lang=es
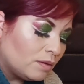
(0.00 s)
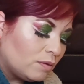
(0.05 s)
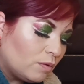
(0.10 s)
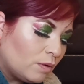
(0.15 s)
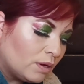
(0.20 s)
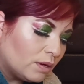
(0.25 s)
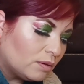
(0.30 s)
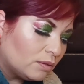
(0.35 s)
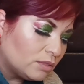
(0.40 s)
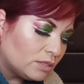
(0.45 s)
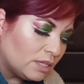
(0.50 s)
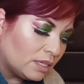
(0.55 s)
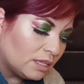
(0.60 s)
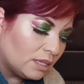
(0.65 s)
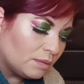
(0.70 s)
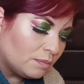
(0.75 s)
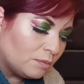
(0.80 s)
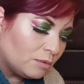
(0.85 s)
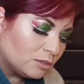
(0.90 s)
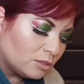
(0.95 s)
Luego
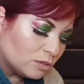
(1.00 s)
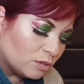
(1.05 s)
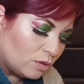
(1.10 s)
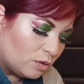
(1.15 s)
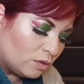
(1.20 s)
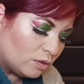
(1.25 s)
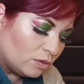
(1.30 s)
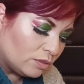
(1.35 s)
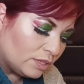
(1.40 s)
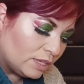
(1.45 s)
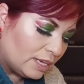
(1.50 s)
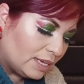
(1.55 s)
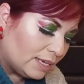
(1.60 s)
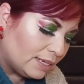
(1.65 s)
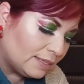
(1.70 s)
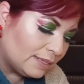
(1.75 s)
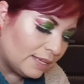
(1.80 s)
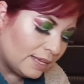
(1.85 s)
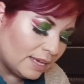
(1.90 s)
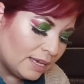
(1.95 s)
seguimos con
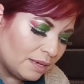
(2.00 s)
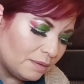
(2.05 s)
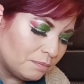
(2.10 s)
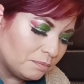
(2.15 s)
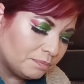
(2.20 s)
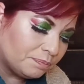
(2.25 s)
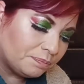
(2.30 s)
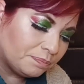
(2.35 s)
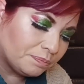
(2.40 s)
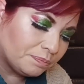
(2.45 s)
el de...